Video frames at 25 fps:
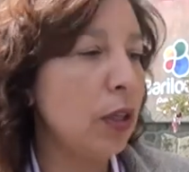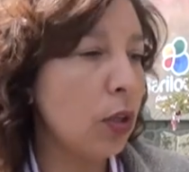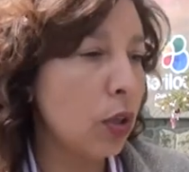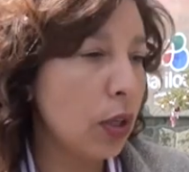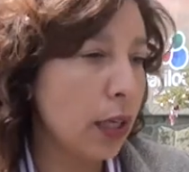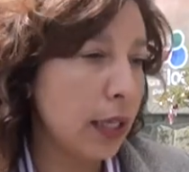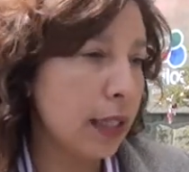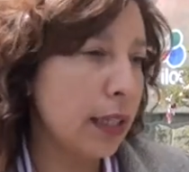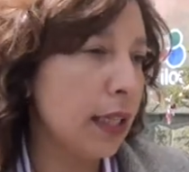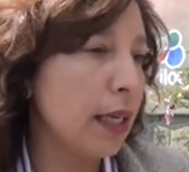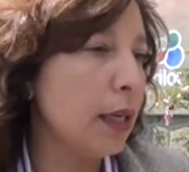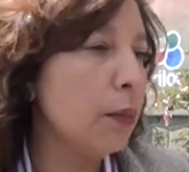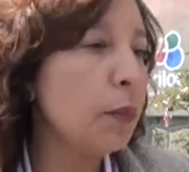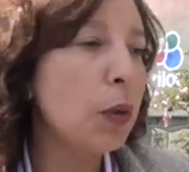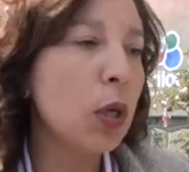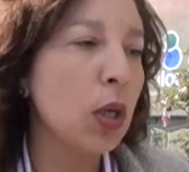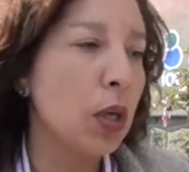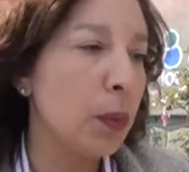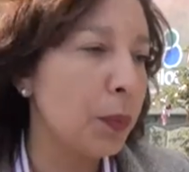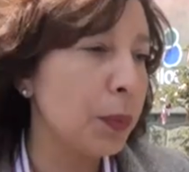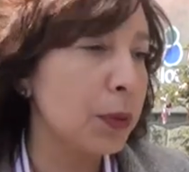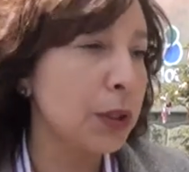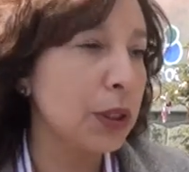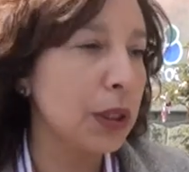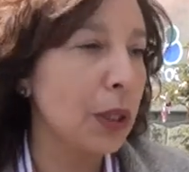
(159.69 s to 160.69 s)
Los que tenemos
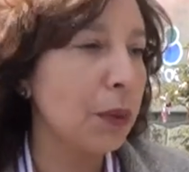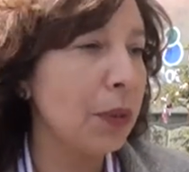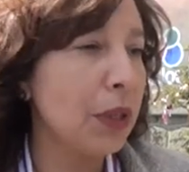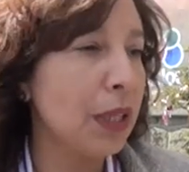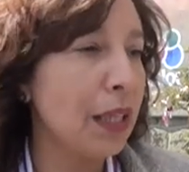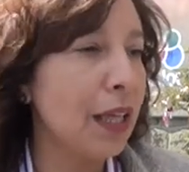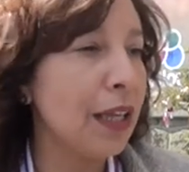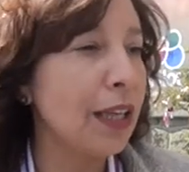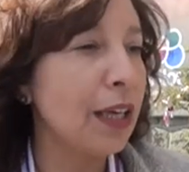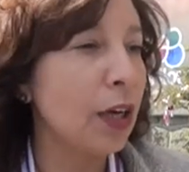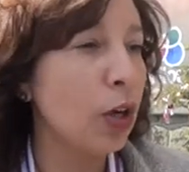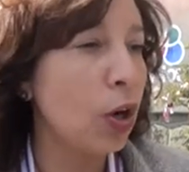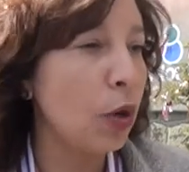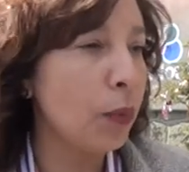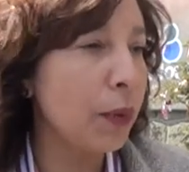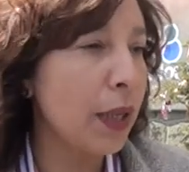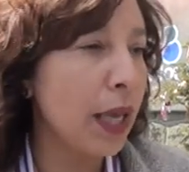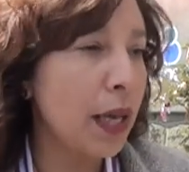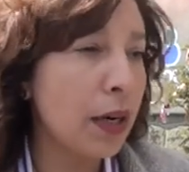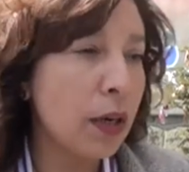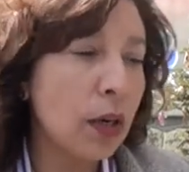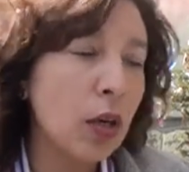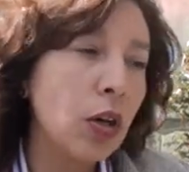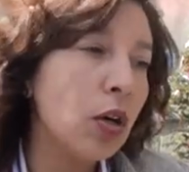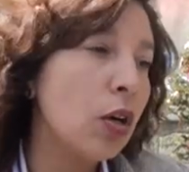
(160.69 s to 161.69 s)
responsabilidad de
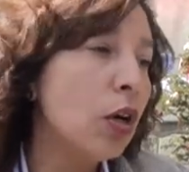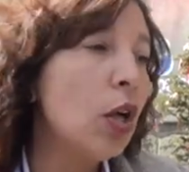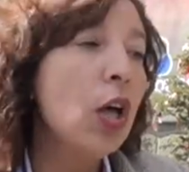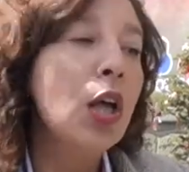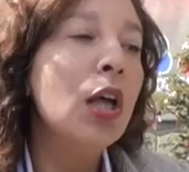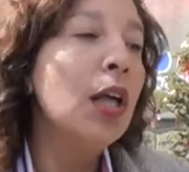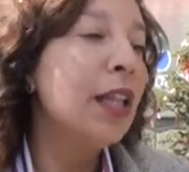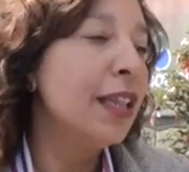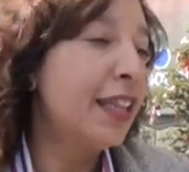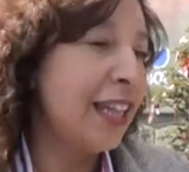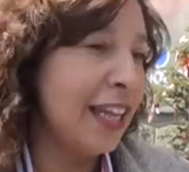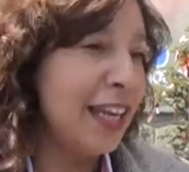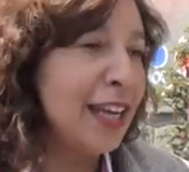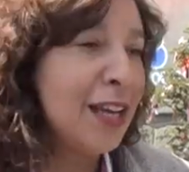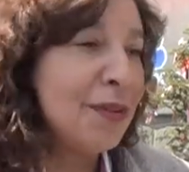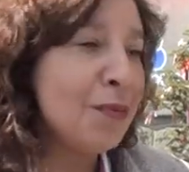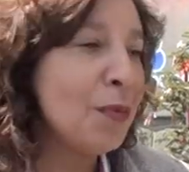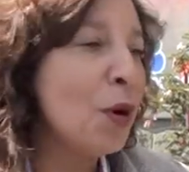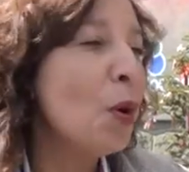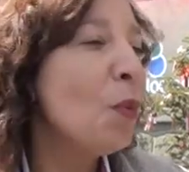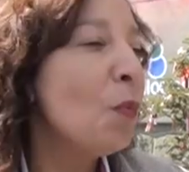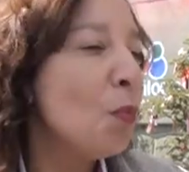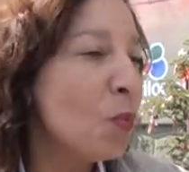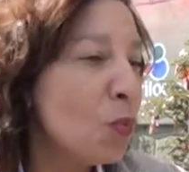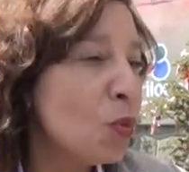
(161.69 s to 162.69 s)
gobierno
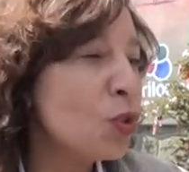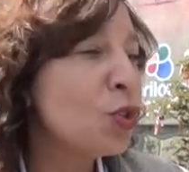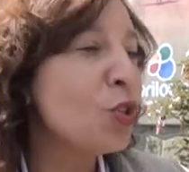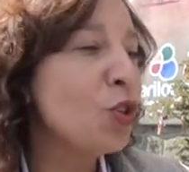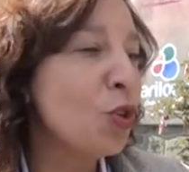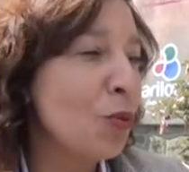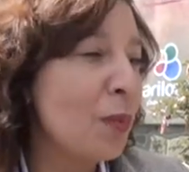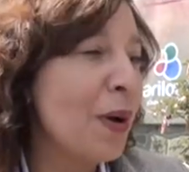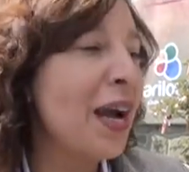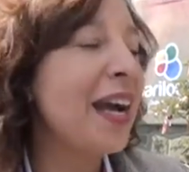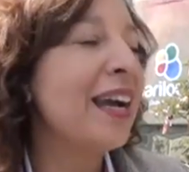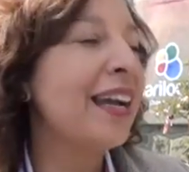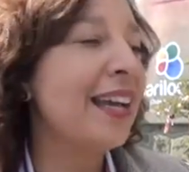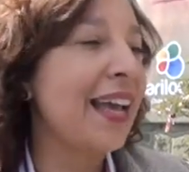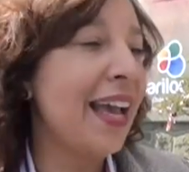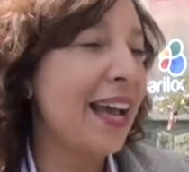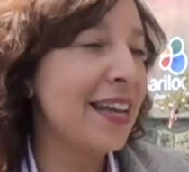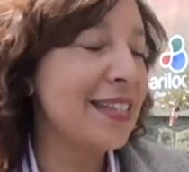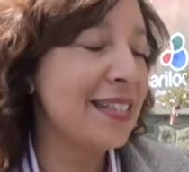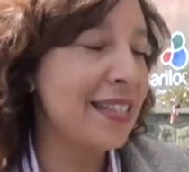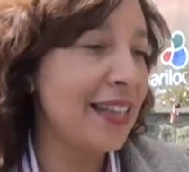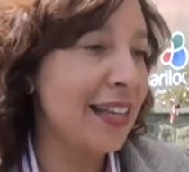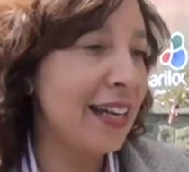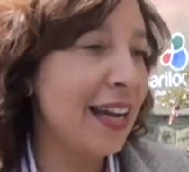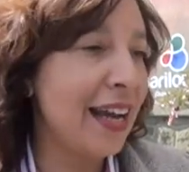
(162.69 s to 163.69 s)
tenemos mucho más que
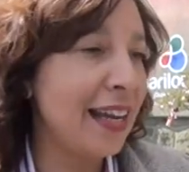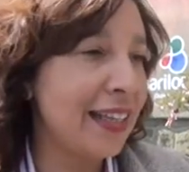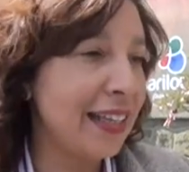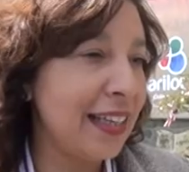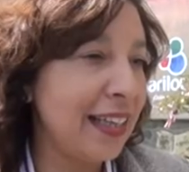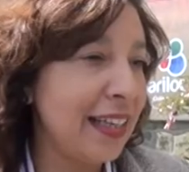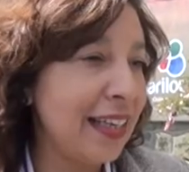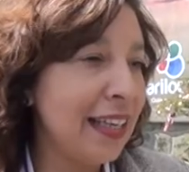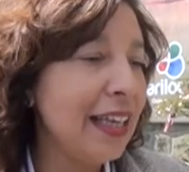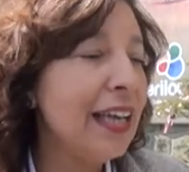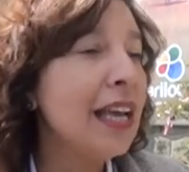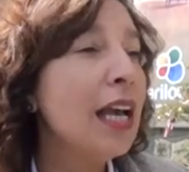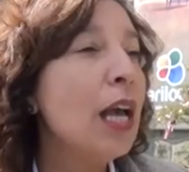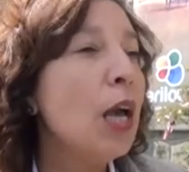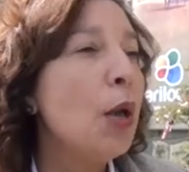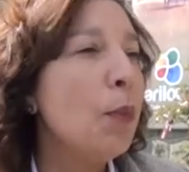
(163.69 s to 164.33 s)
hacer aquí,